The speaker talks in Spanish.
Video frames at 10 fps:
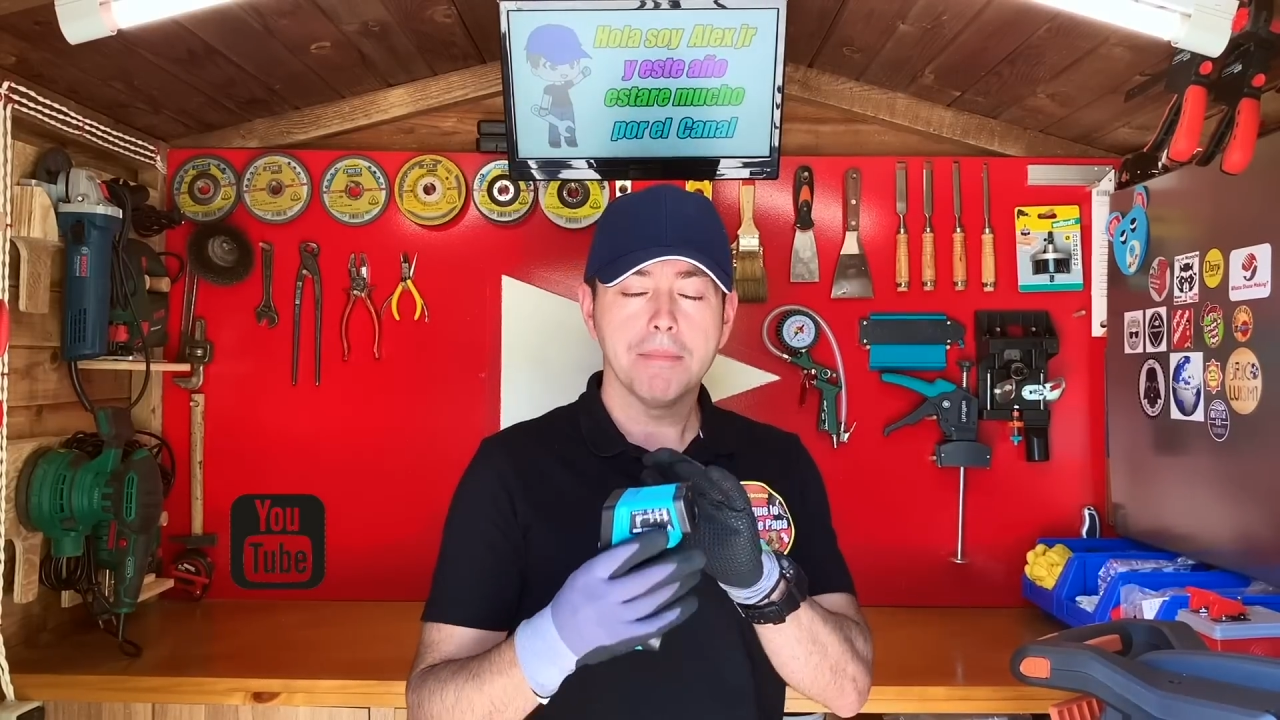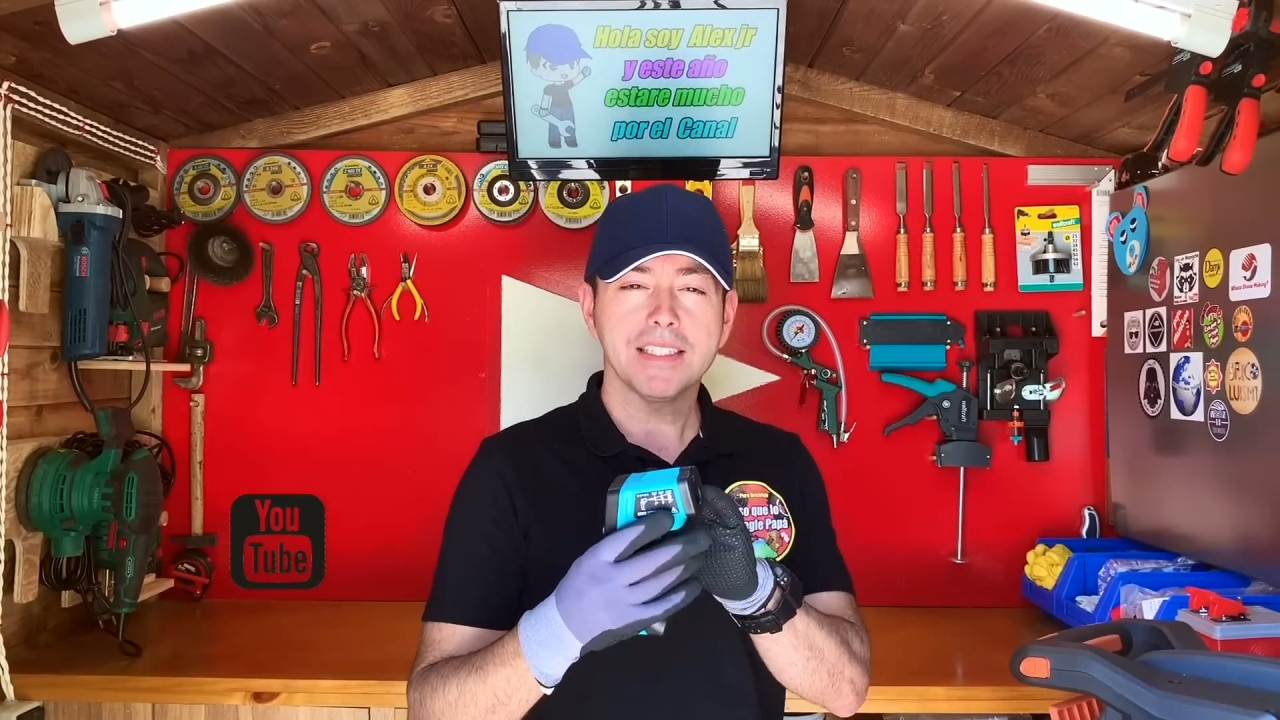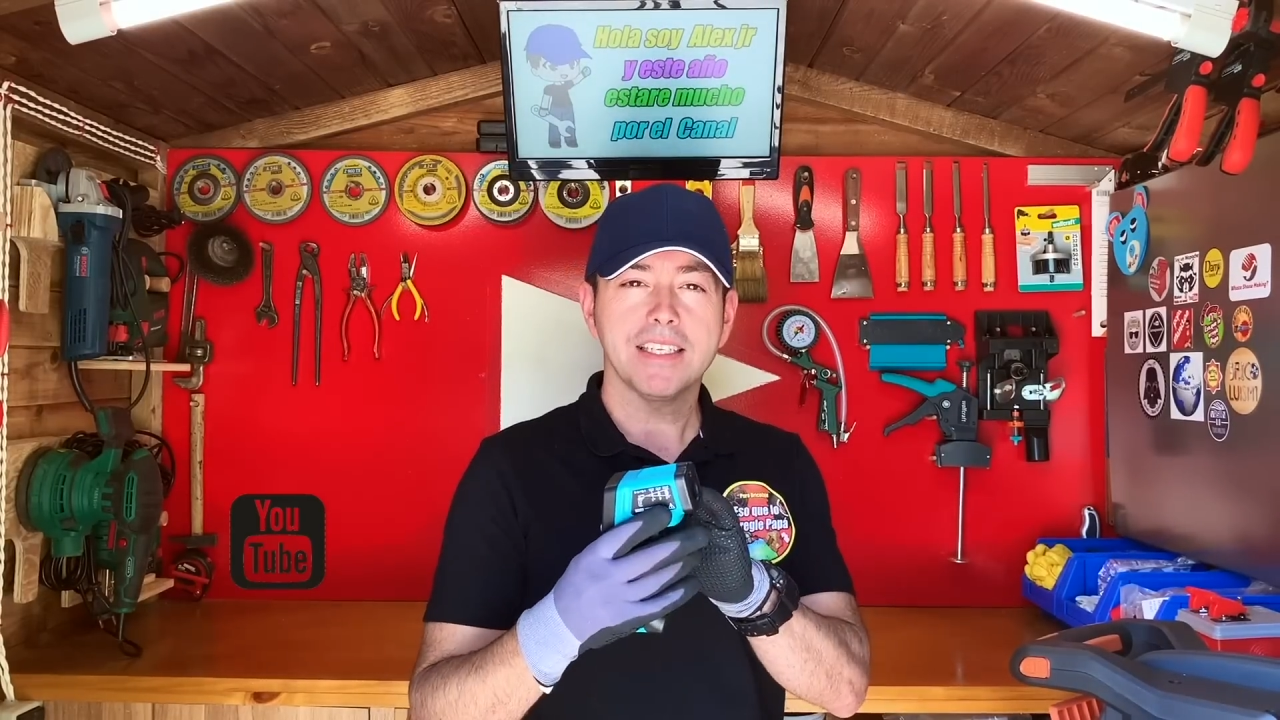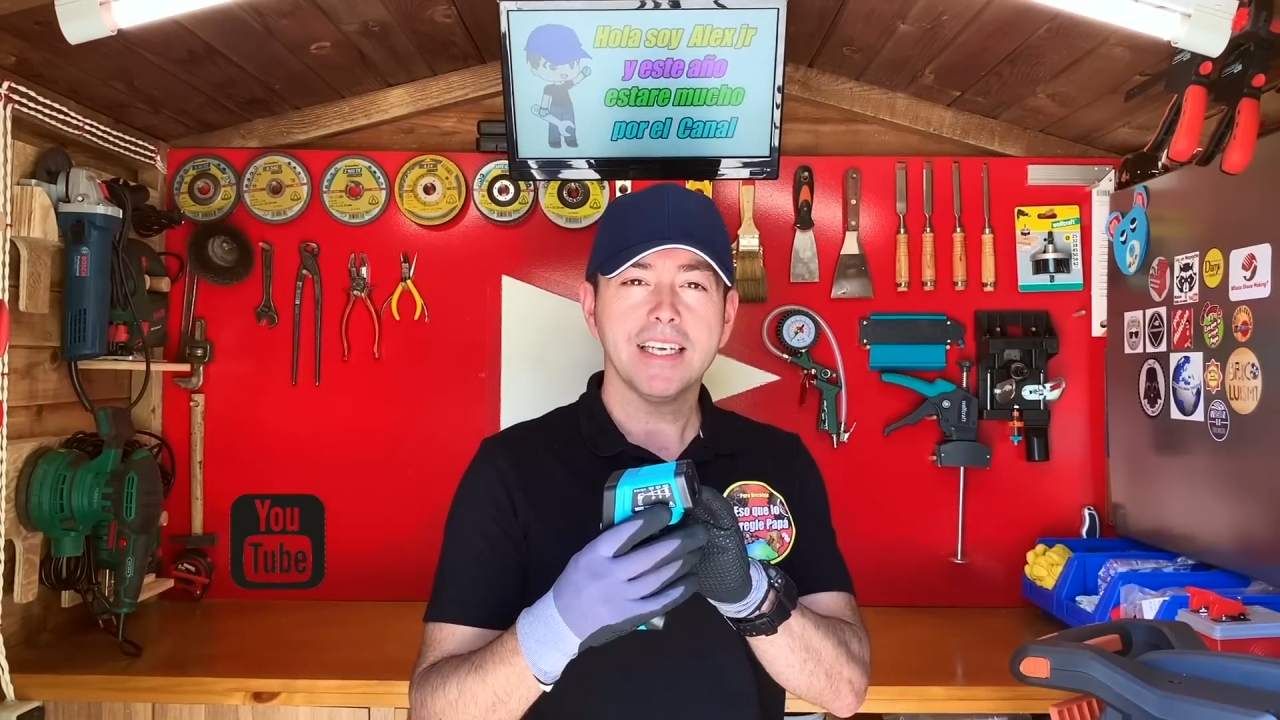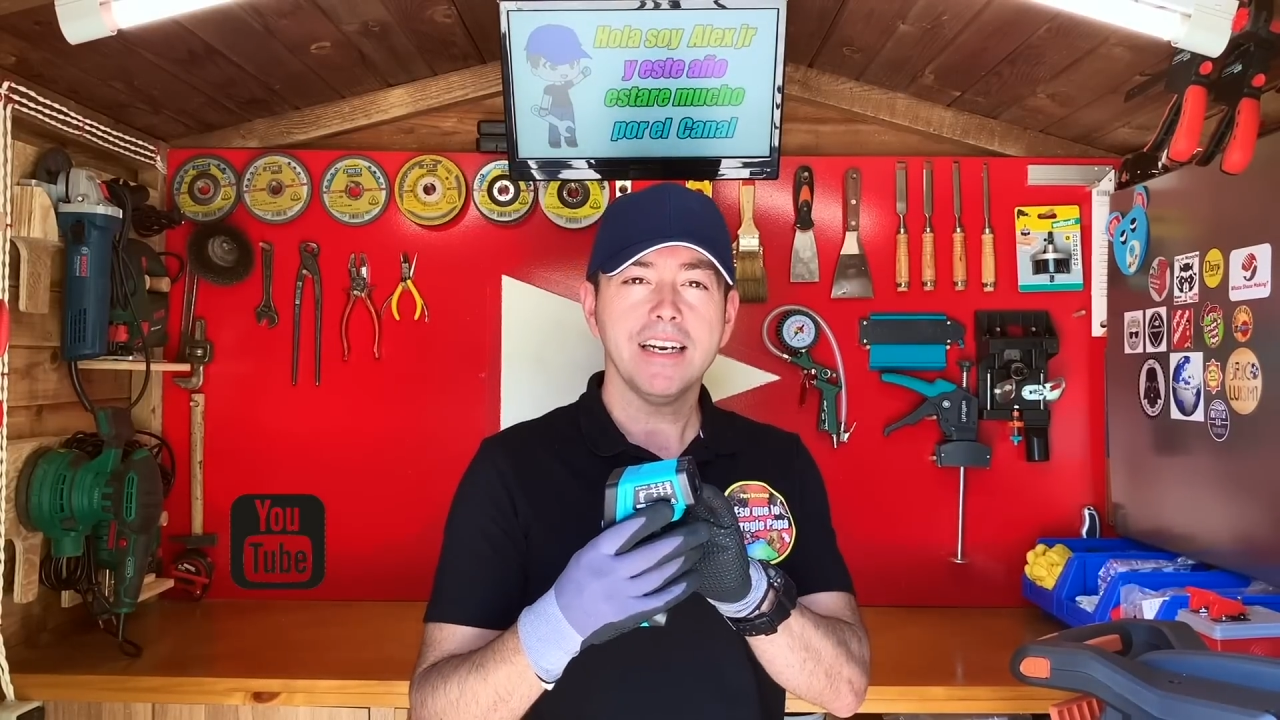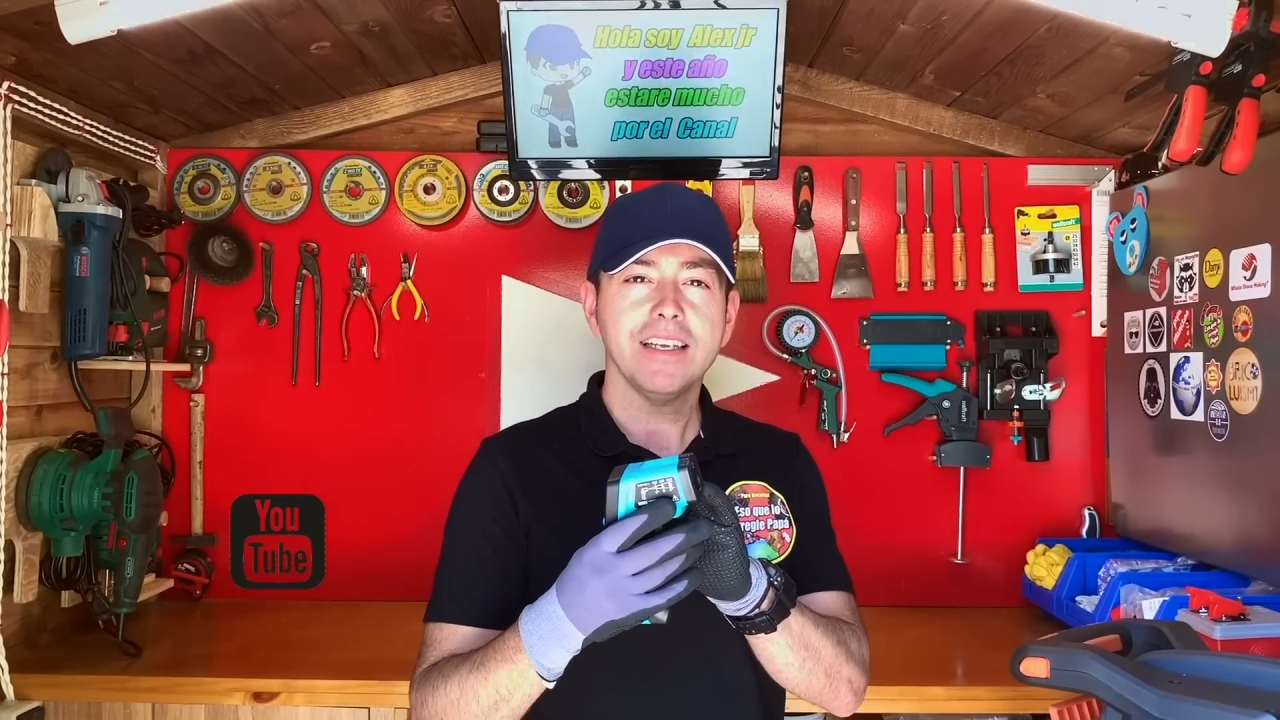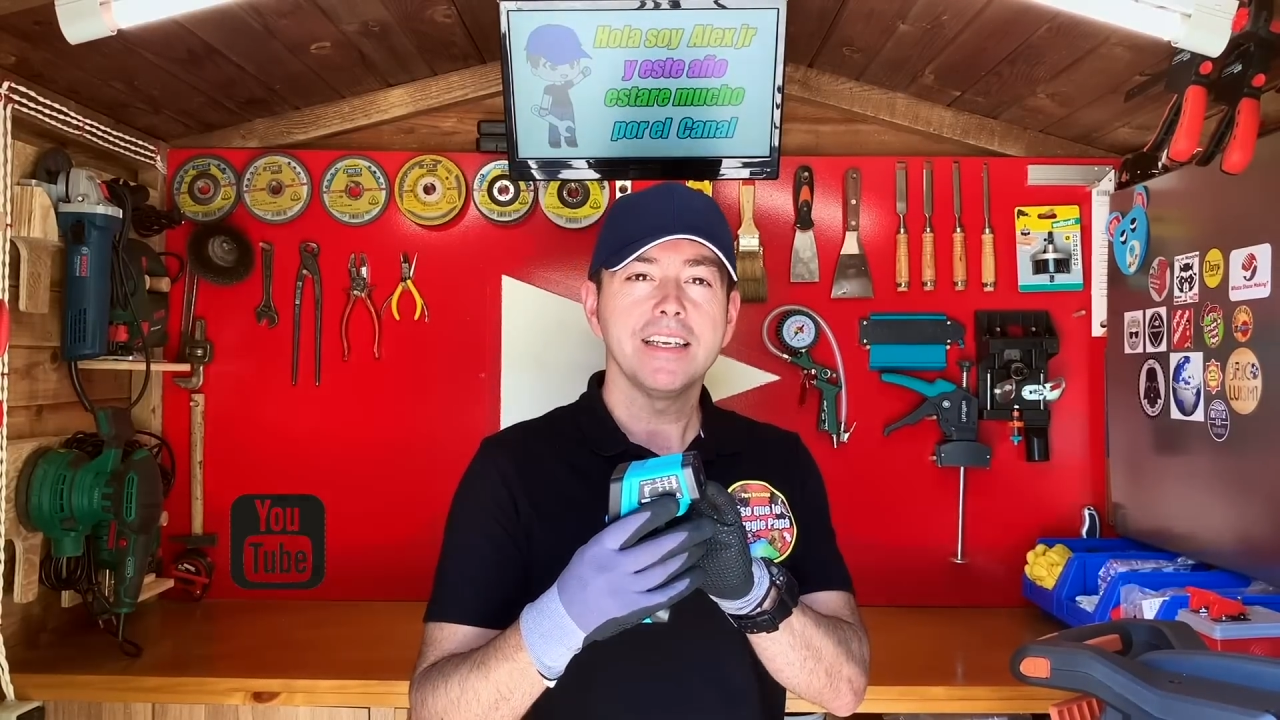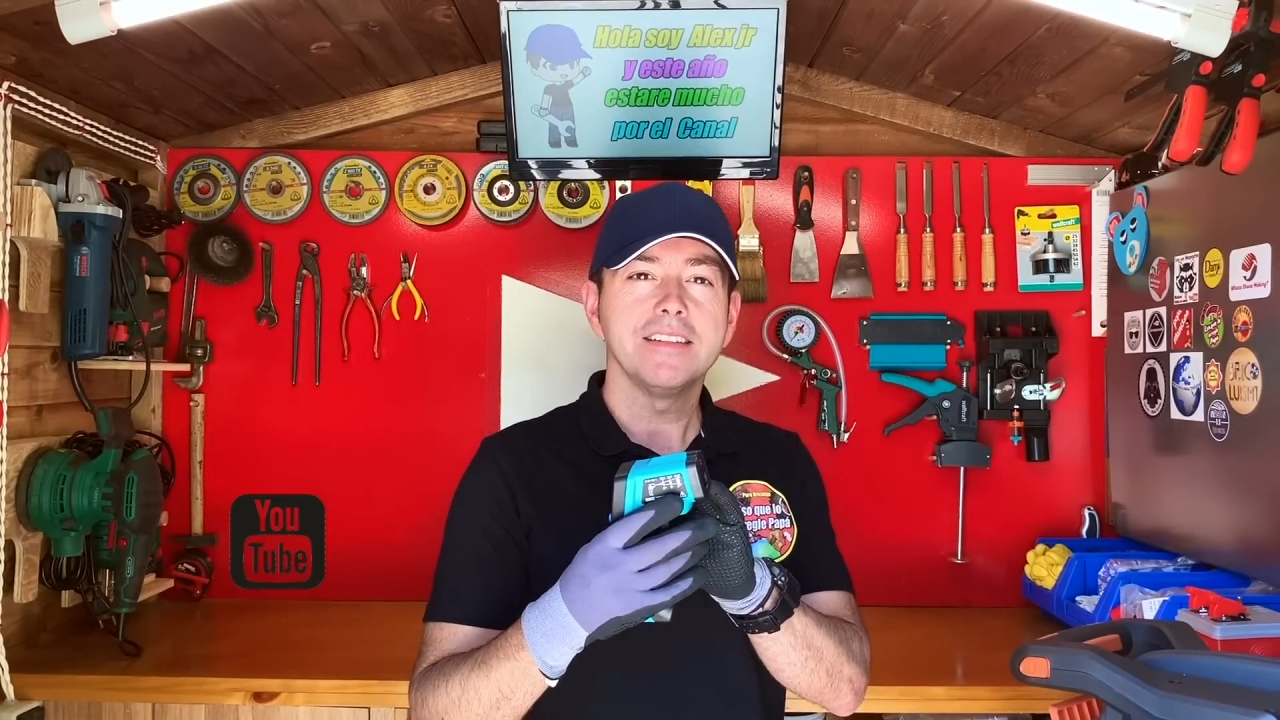va a tratar